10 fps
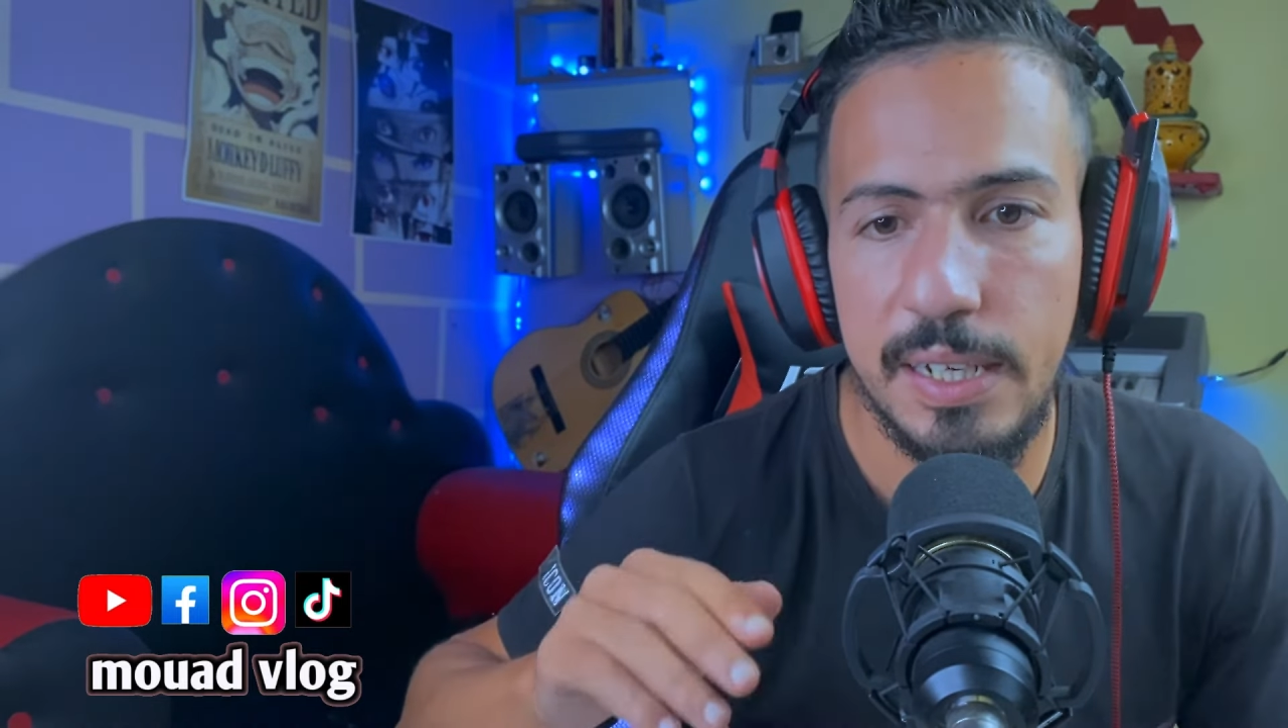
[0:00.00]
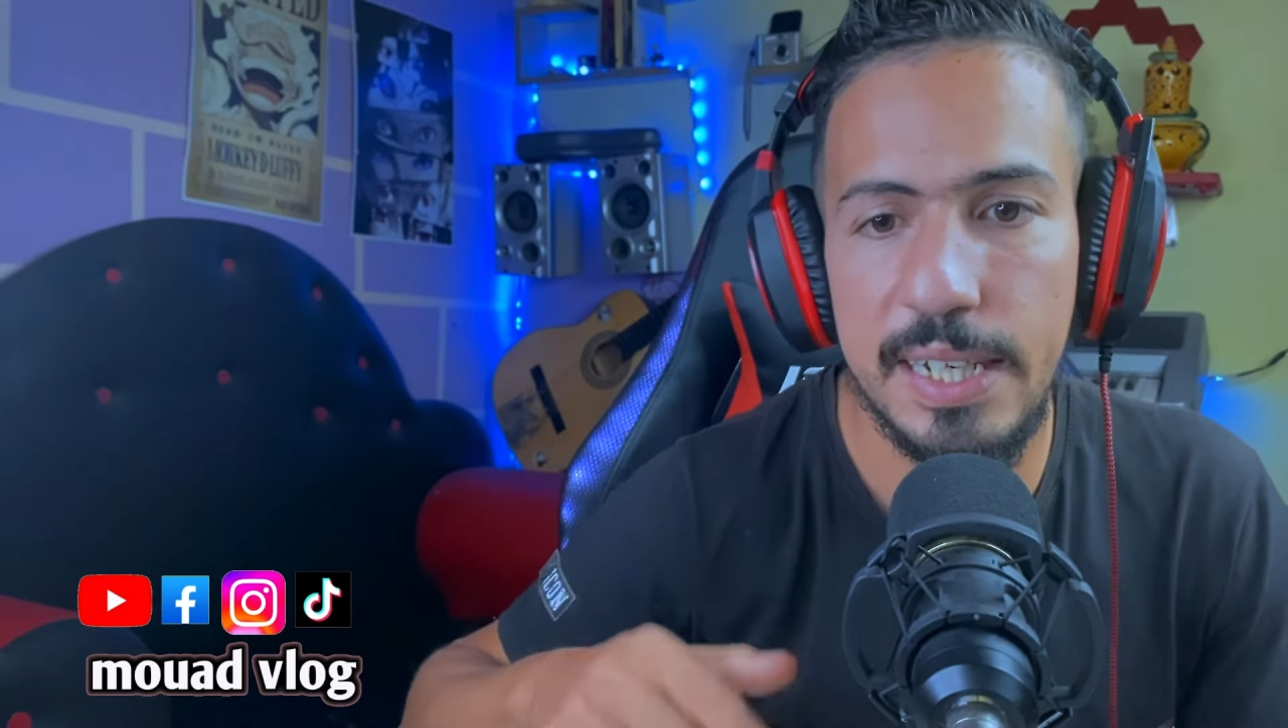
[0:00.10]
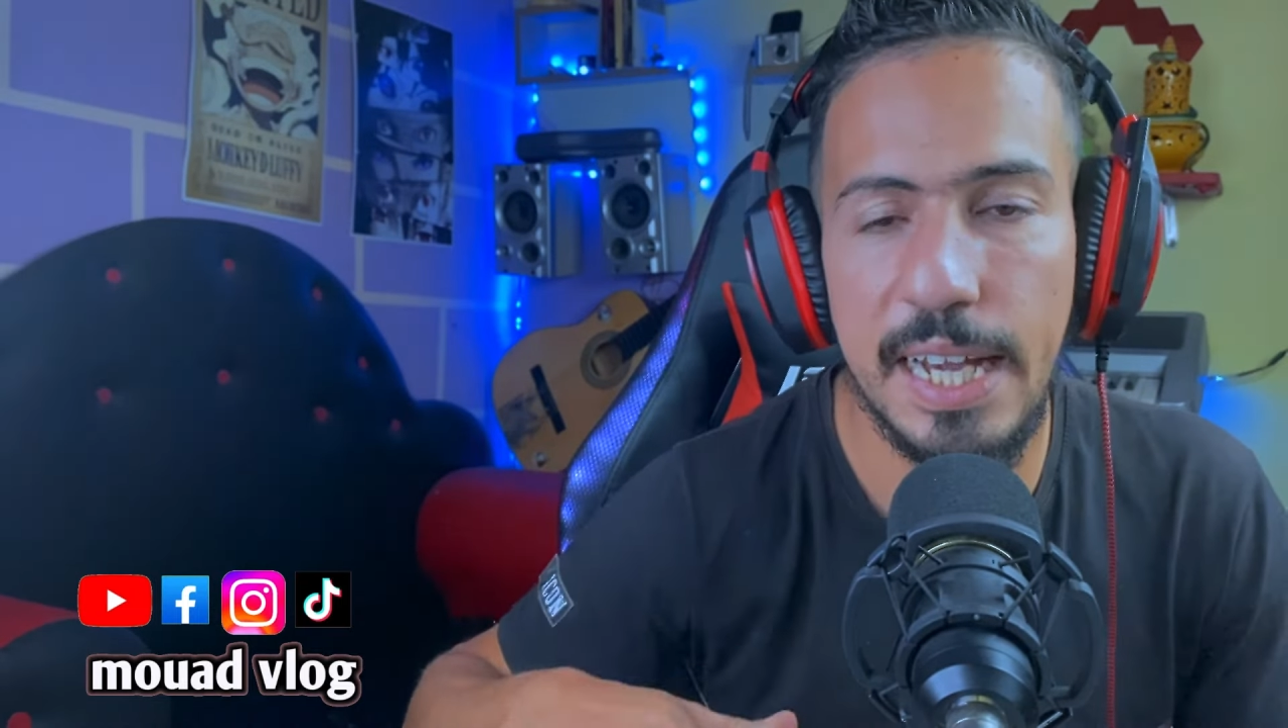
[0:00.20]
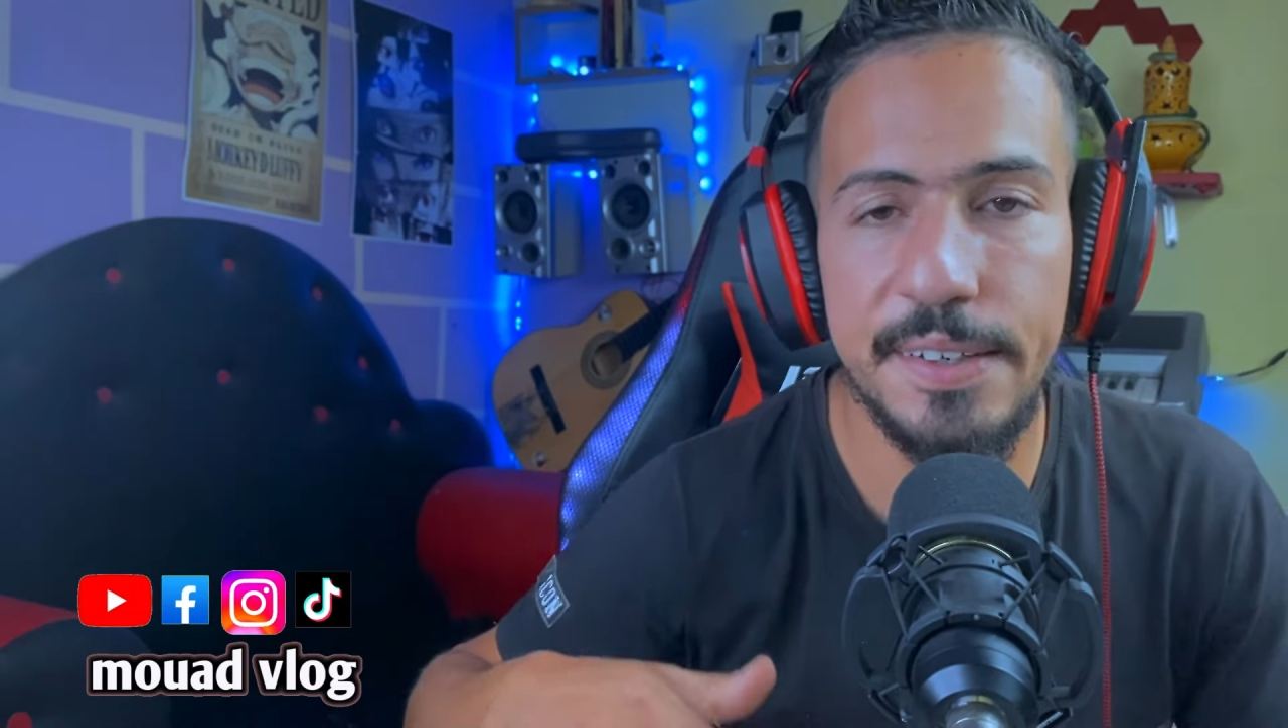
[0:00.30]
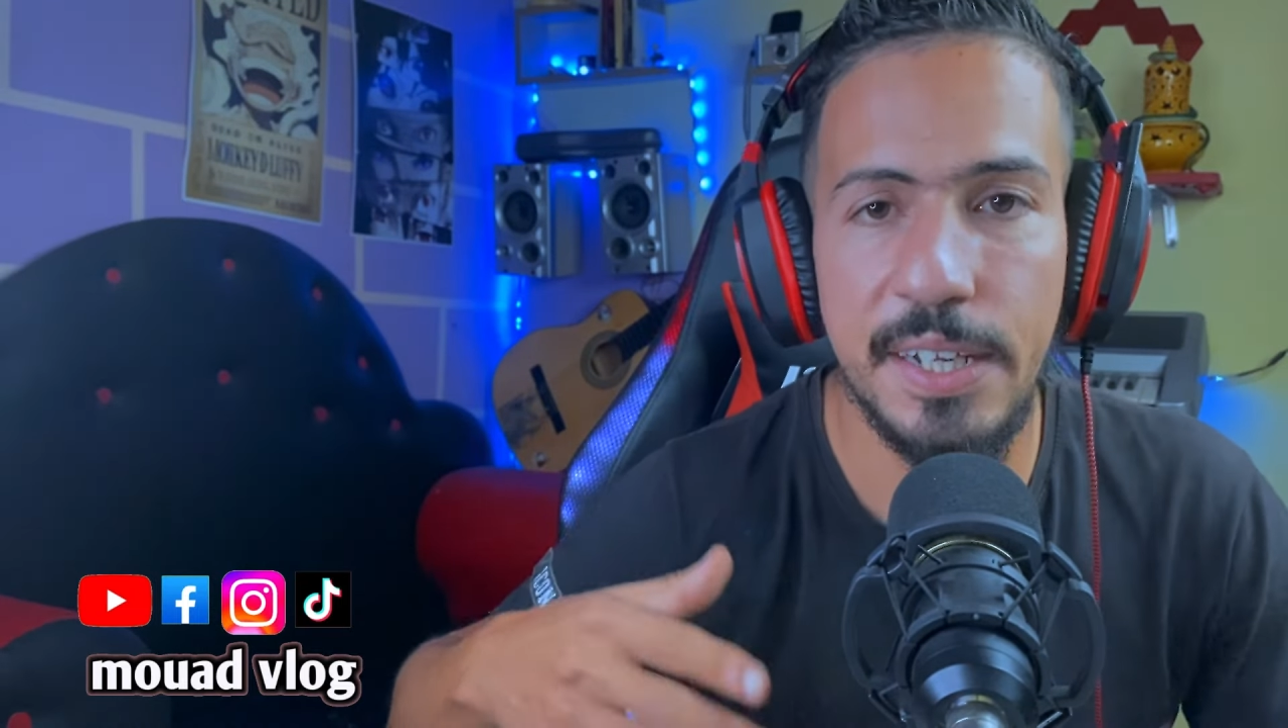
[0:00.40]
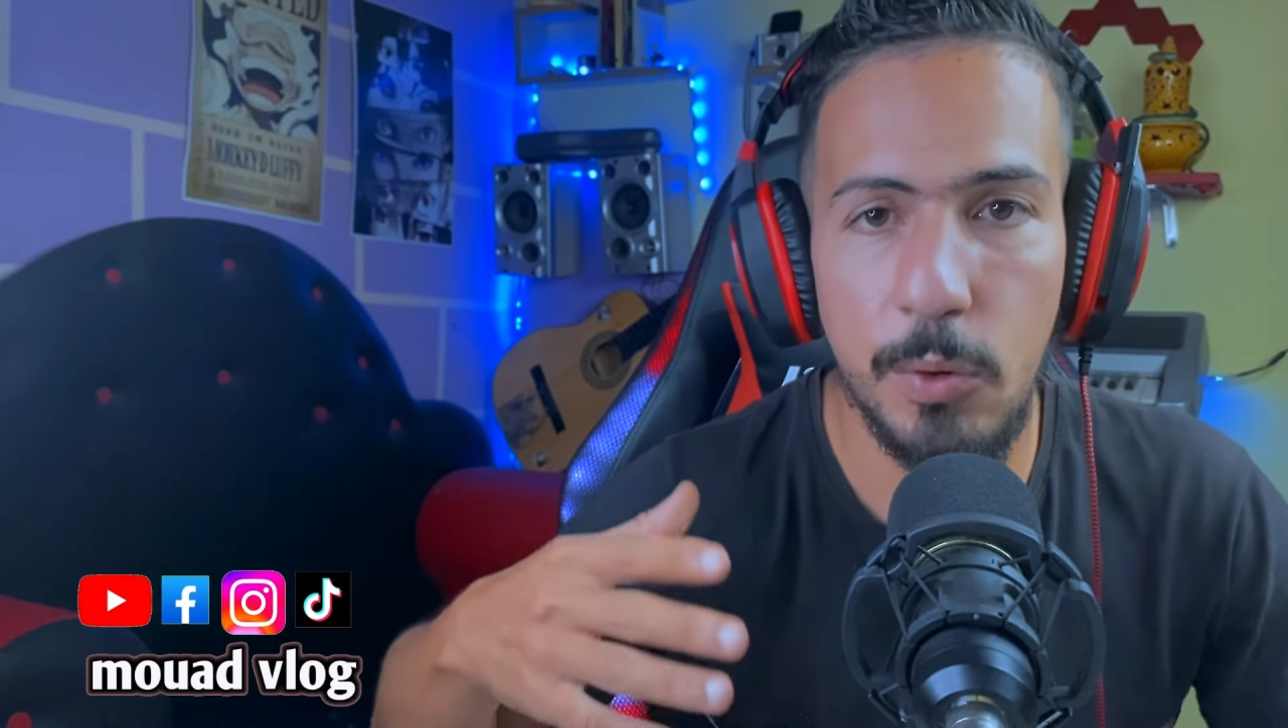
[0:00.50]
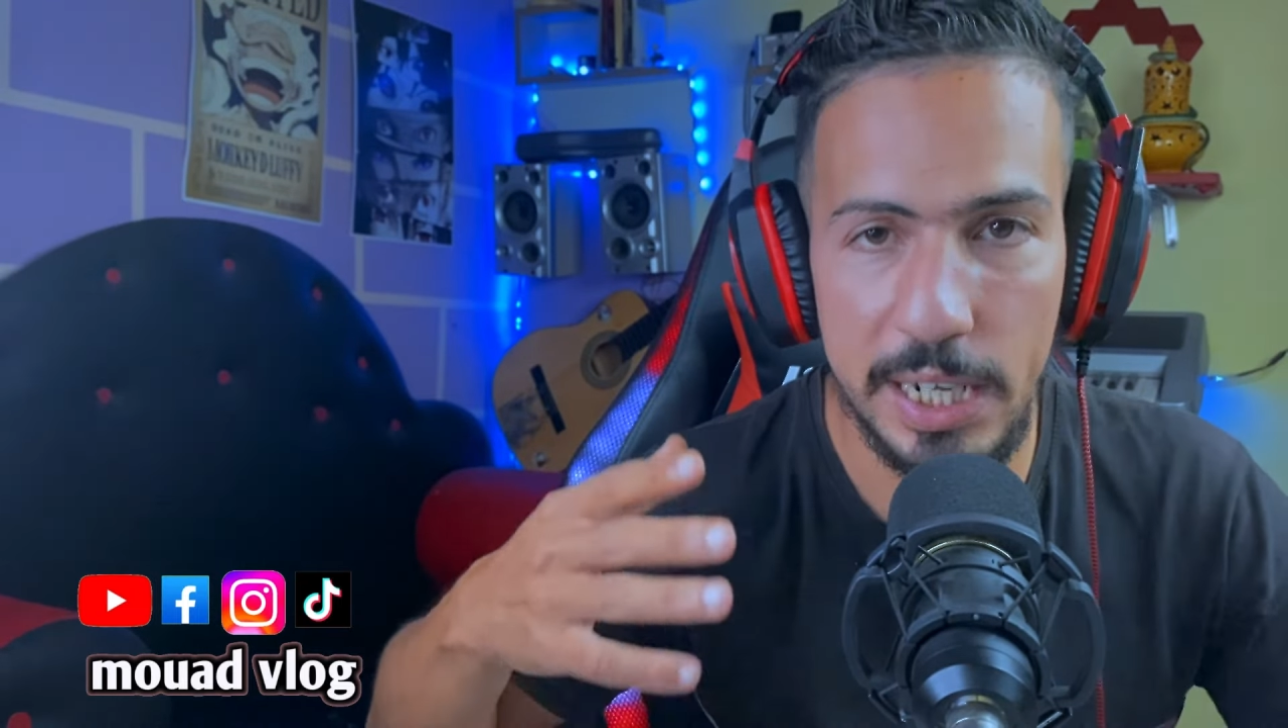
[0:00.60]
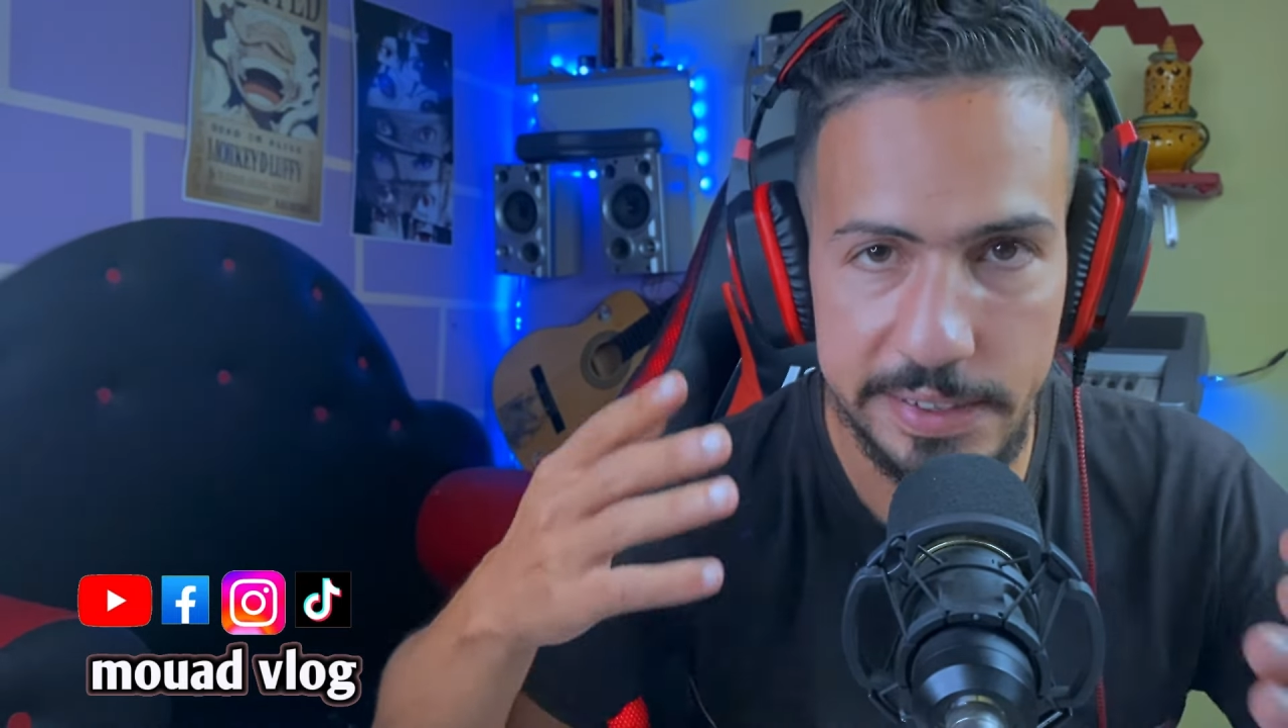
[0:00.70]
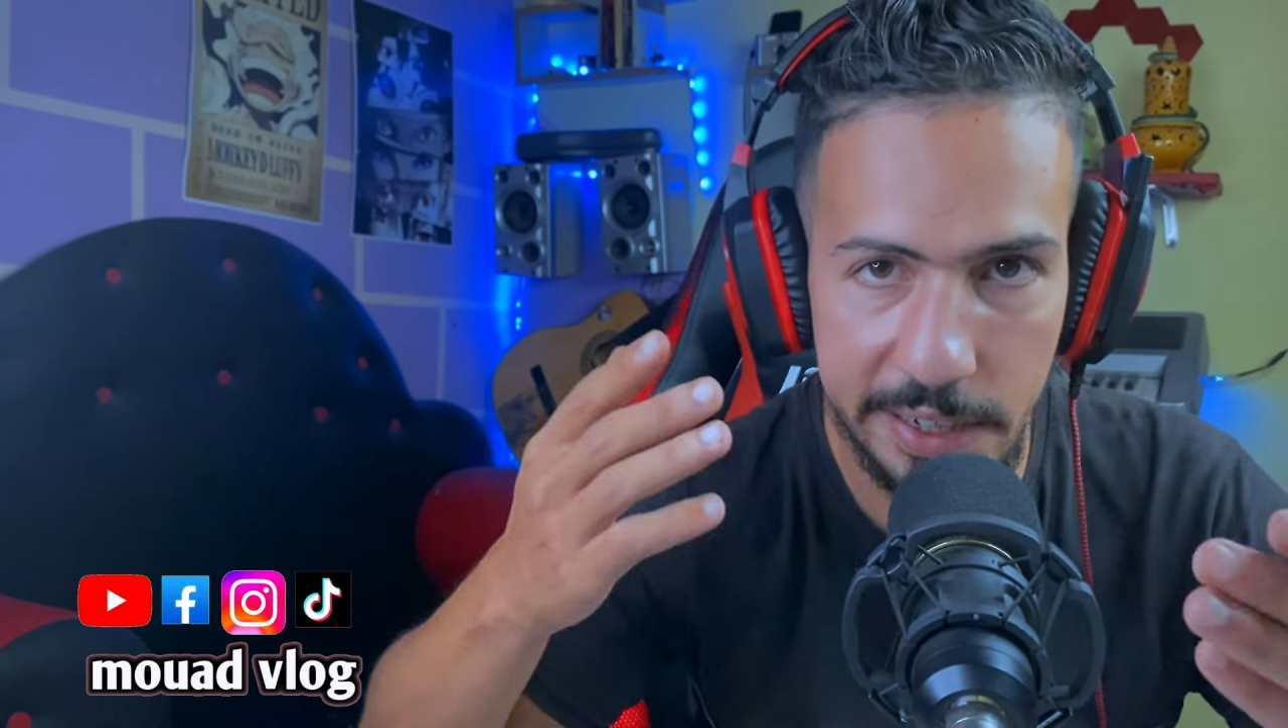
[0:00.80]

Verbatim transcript: لان واحد